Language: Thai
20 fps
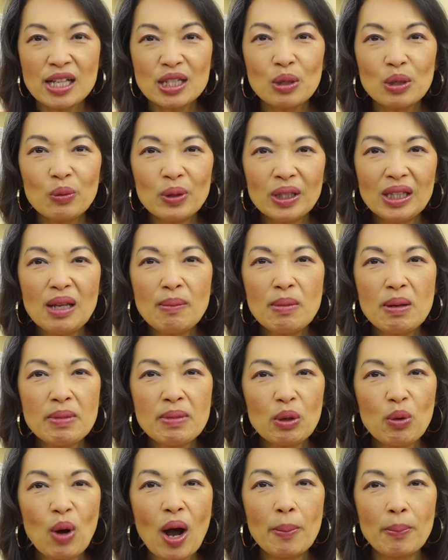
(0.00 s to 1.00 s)
ชีวิตนี้มัน
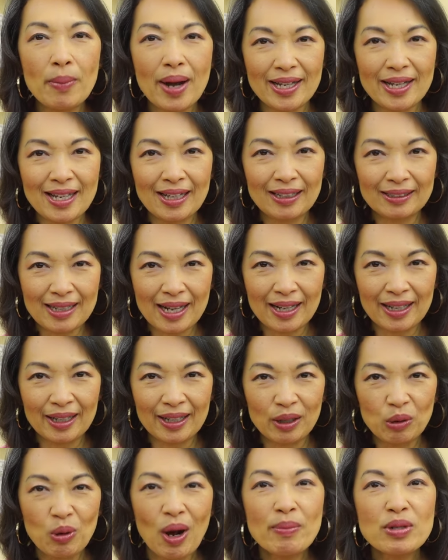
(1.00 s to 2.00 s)
มีความหมายอย่างไร
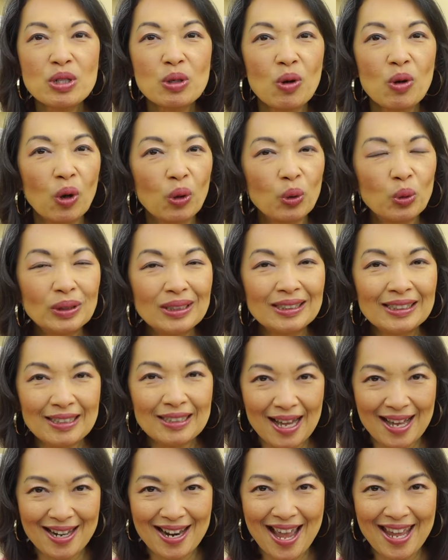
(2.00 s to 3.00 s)
ความสุขของคุณคื
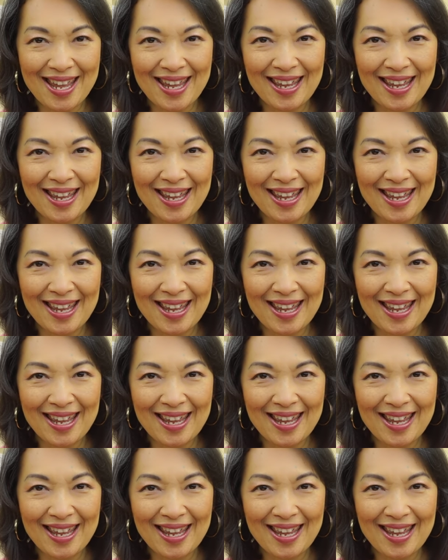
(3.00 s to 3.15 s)
ออะไร